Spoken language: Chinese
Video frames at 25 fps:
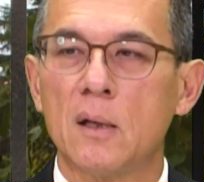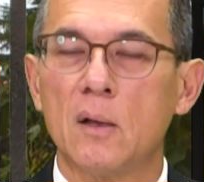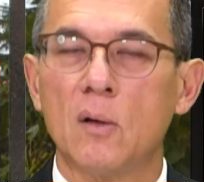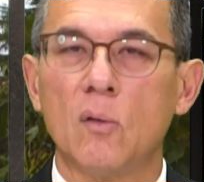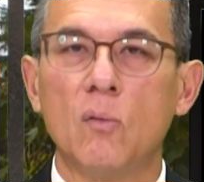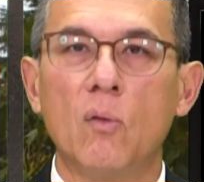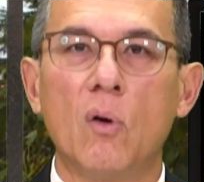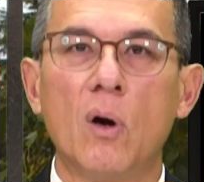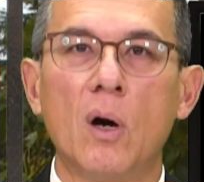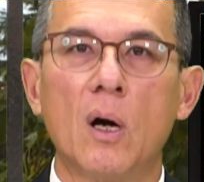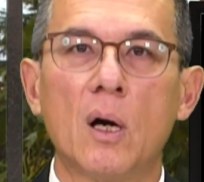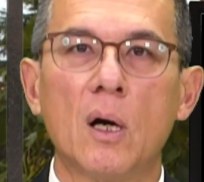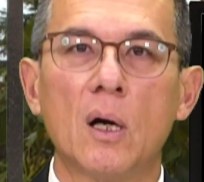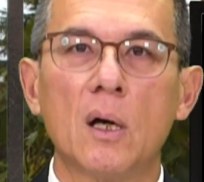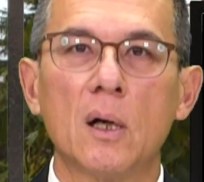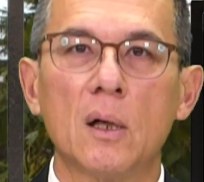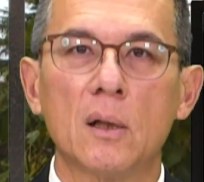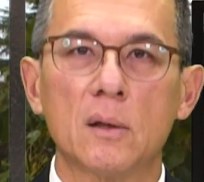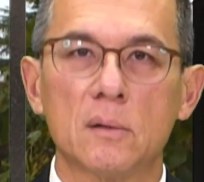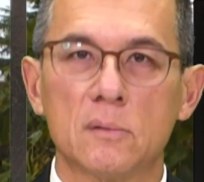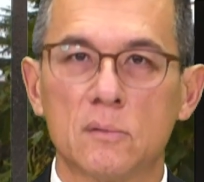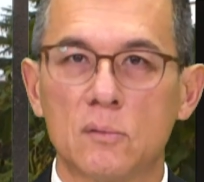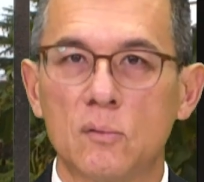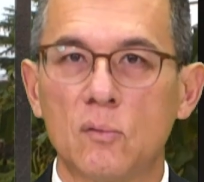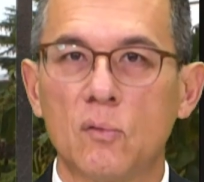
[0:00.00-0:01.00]

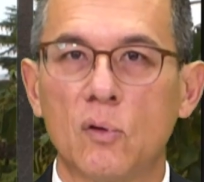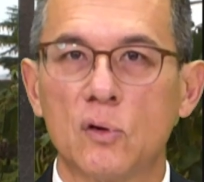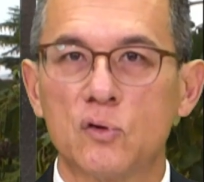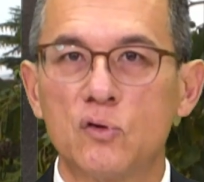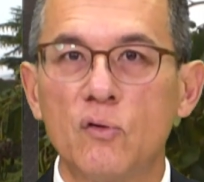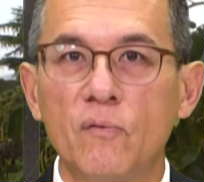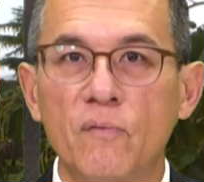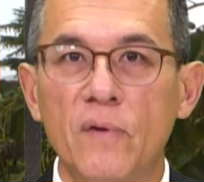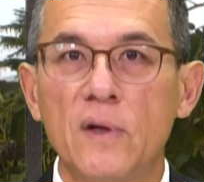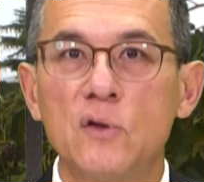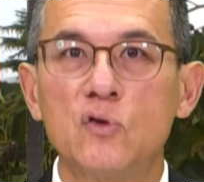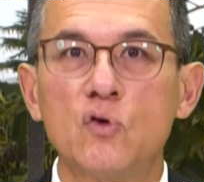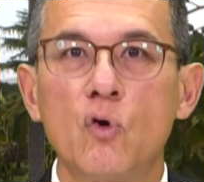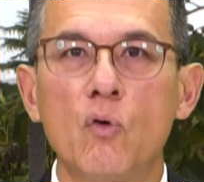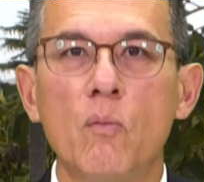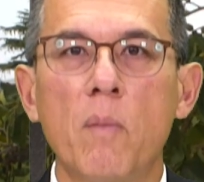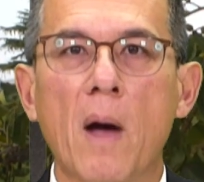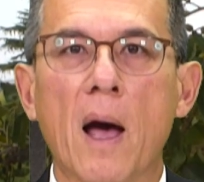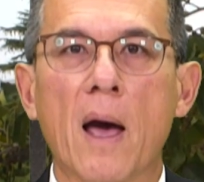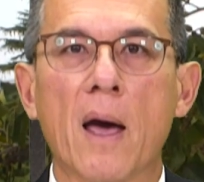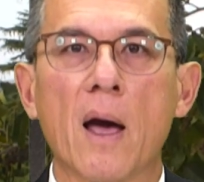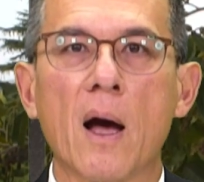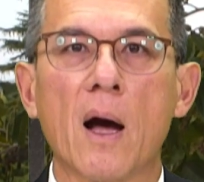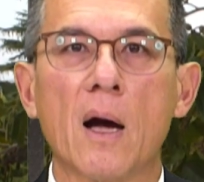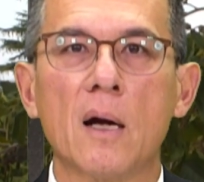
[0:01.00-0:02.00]
我我去非洲
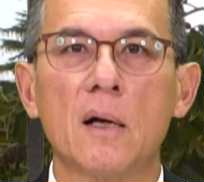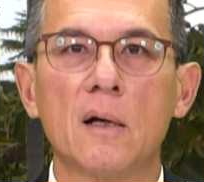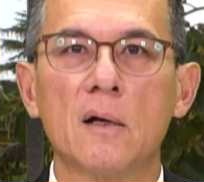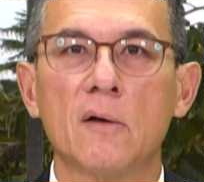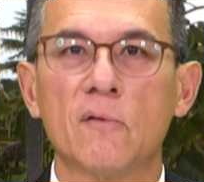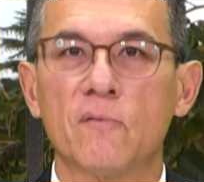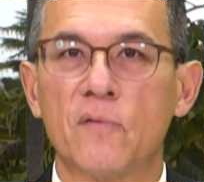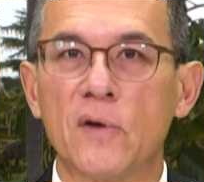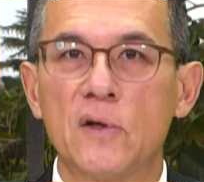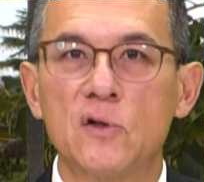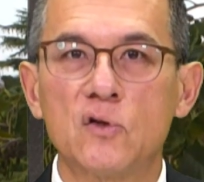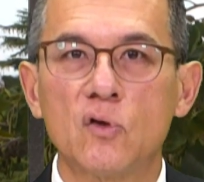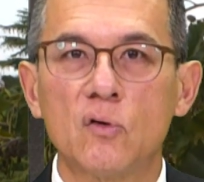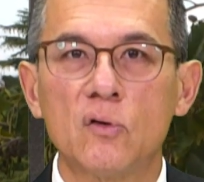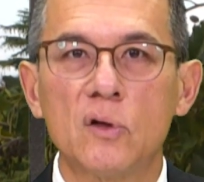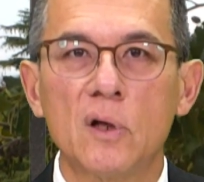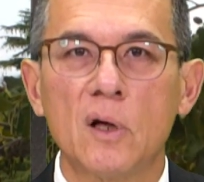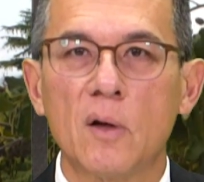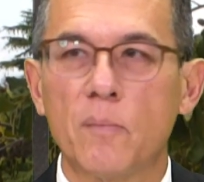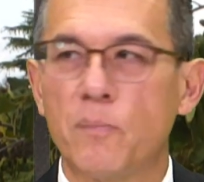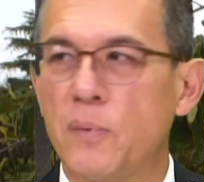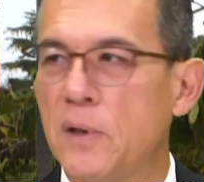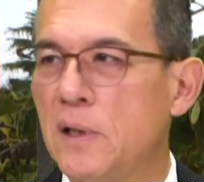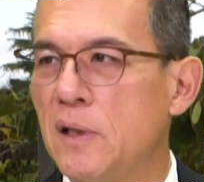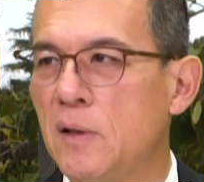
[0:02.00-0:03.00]
买啊，非洲那
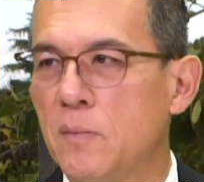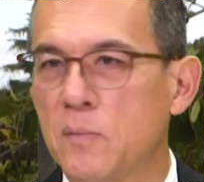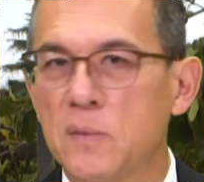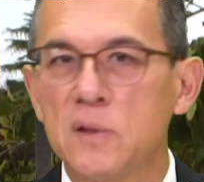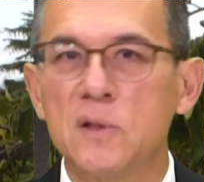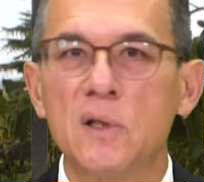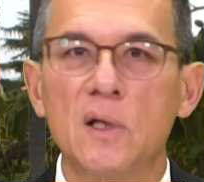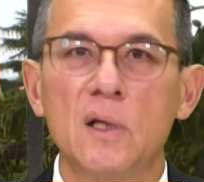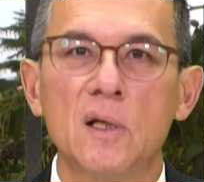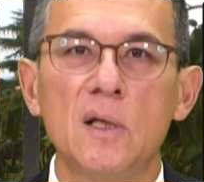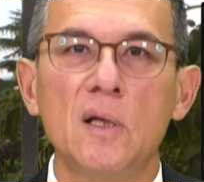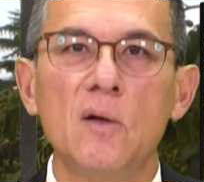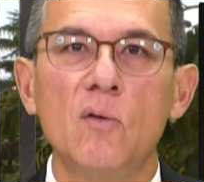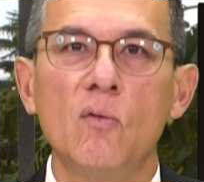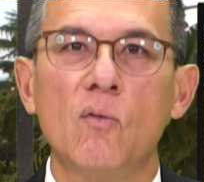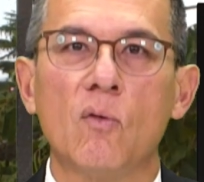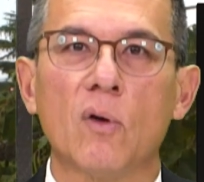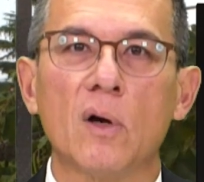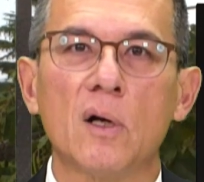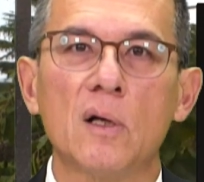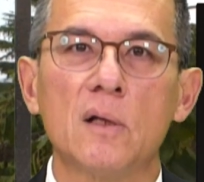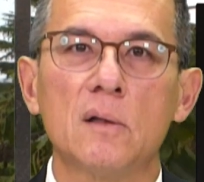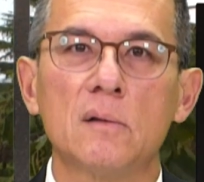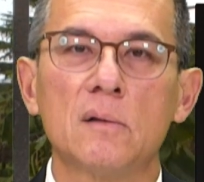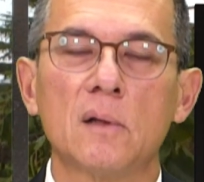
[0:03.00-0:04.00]
个比你们这些英国
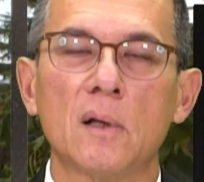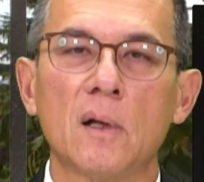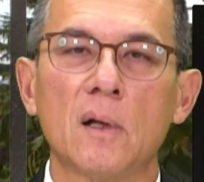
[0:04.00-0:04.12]
人